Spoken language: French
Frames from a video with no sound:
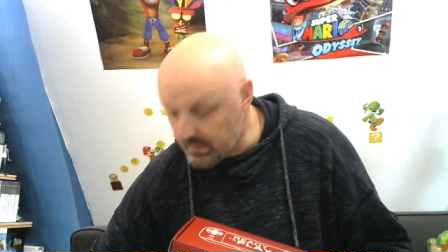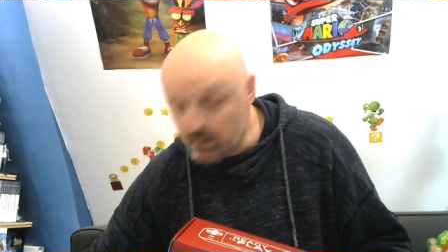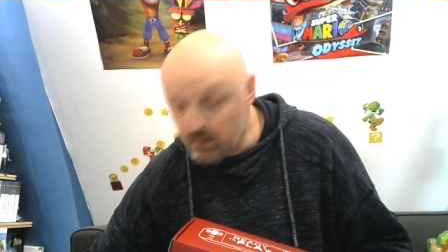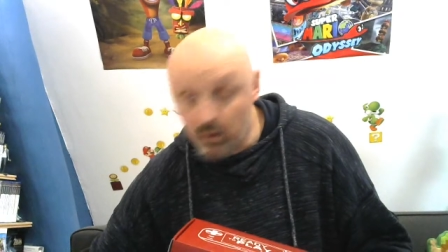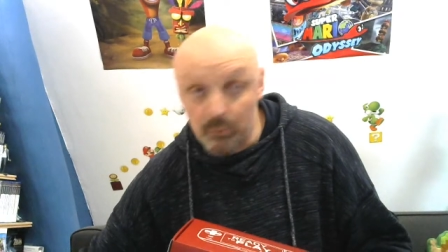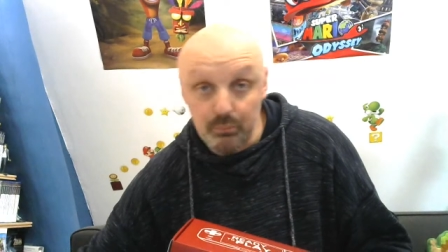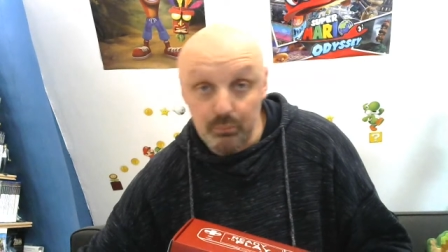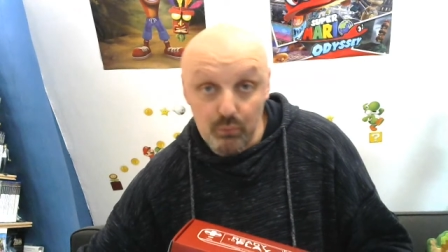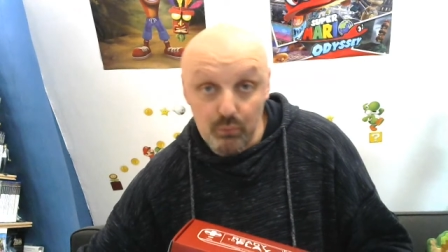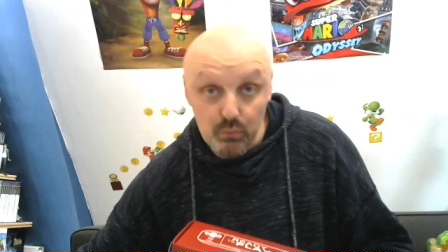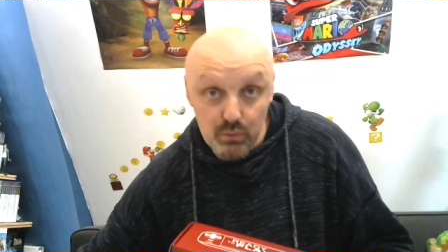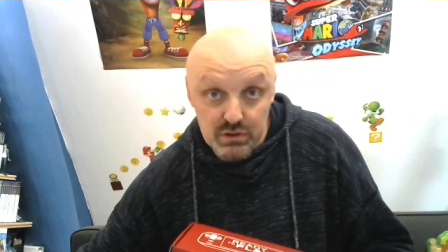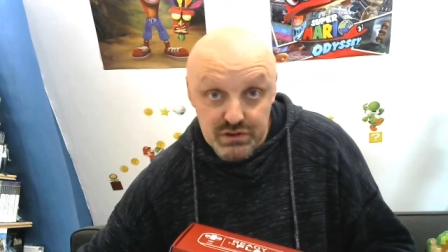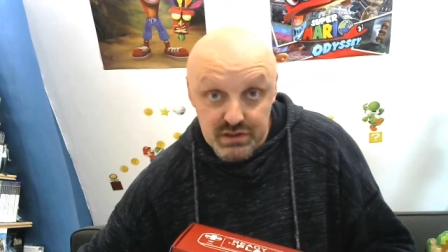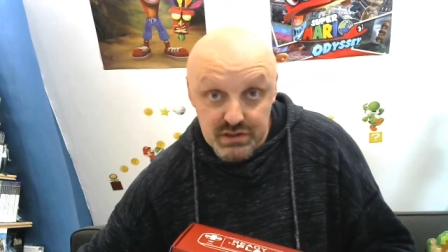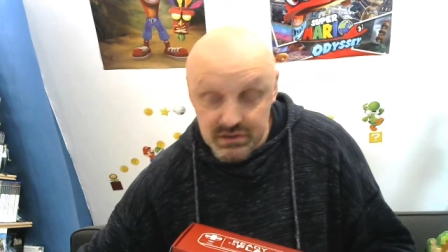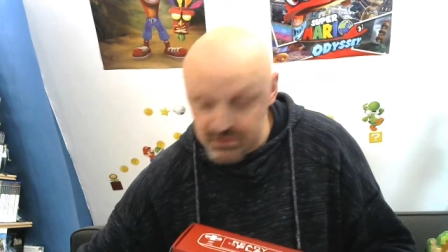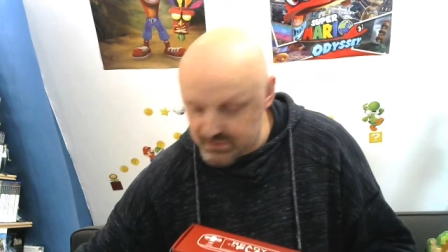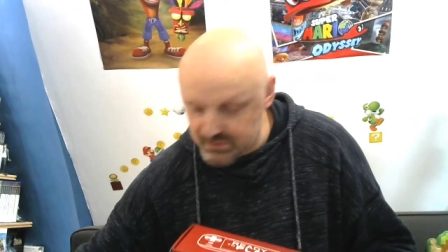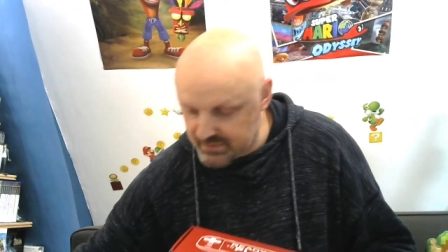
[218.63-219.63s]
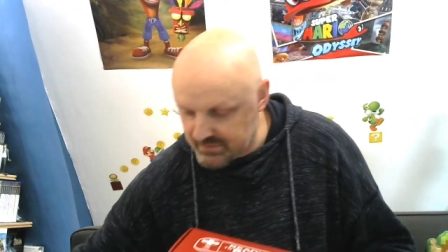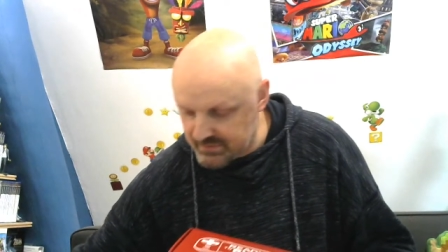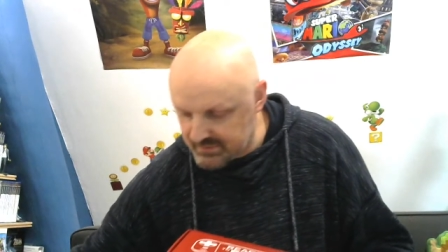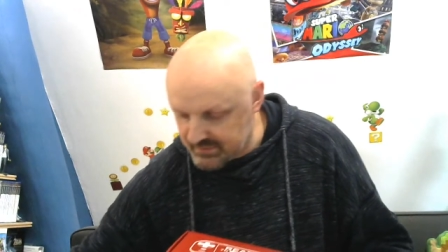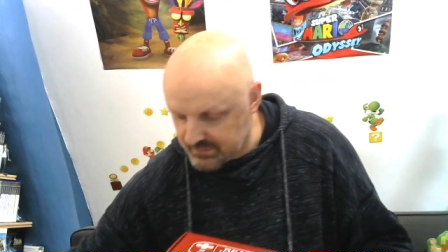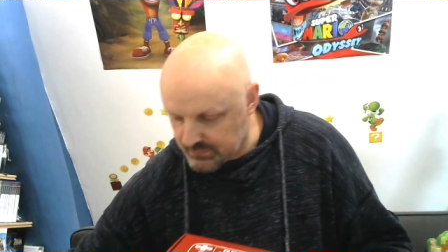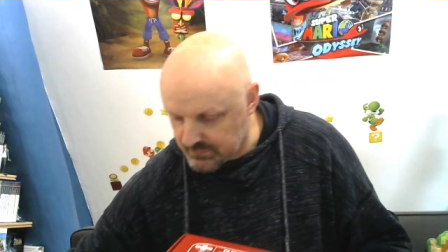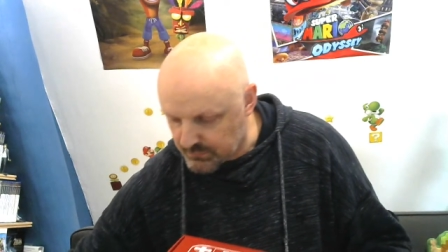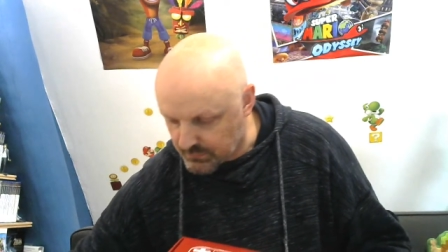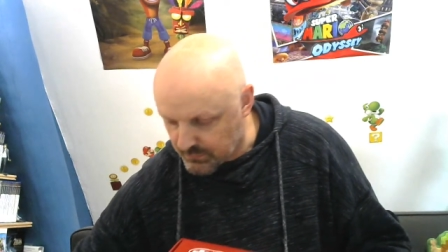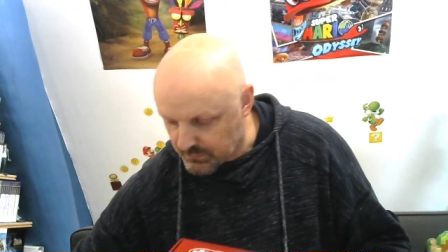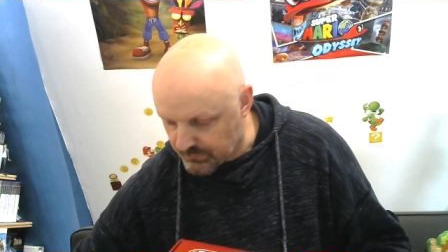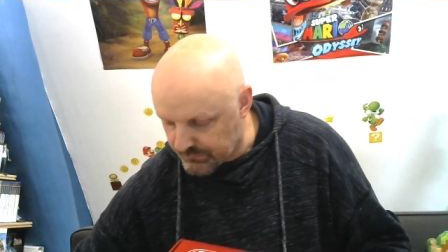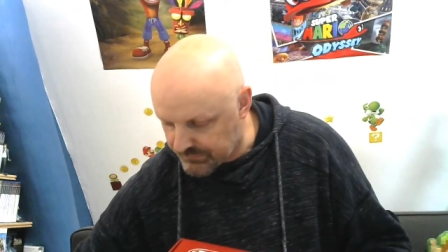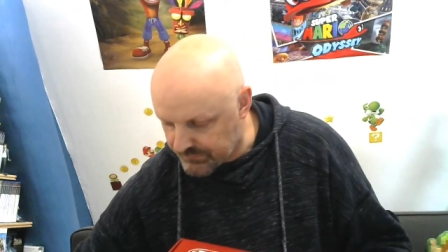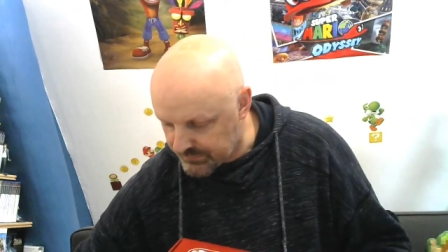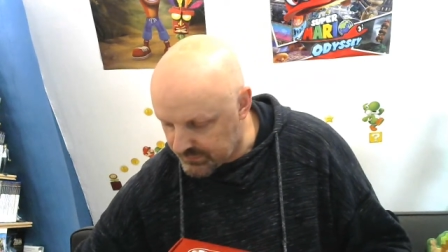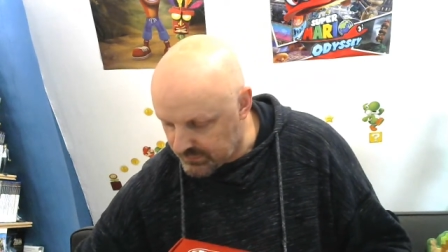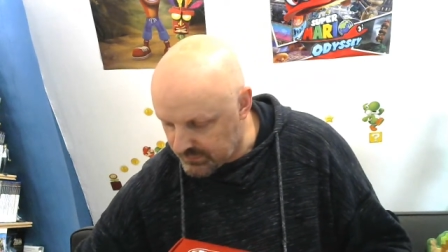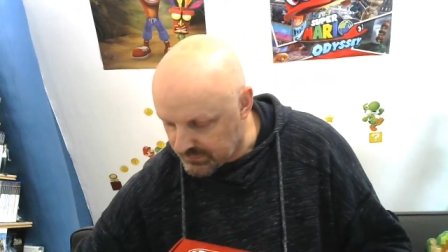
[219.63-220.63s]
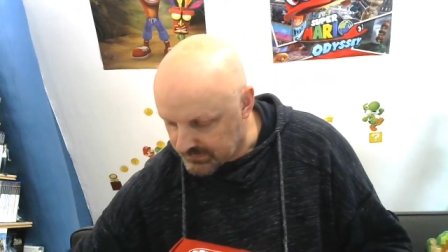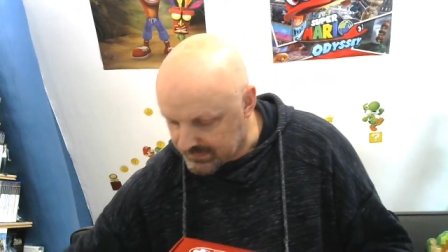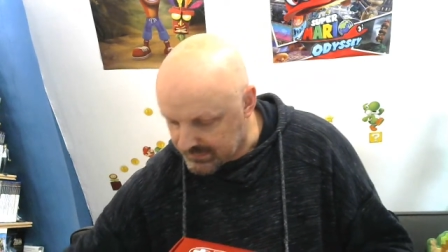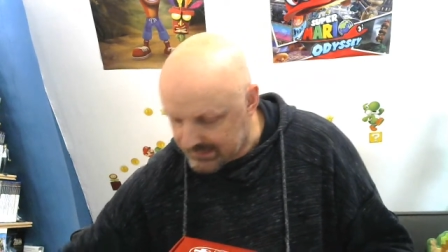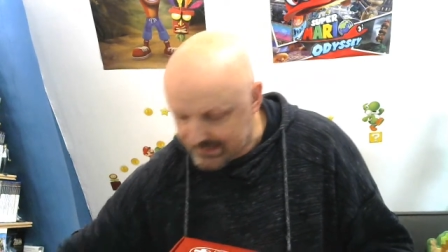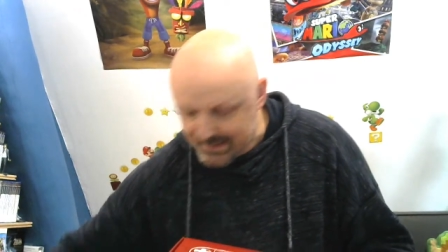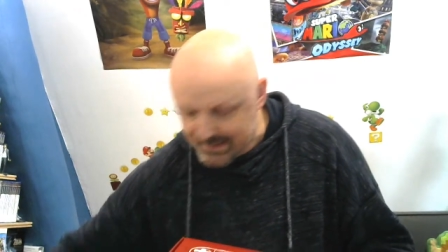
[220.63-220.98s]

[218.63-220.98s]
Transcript: Alors pourquoi j'ai acheté cette console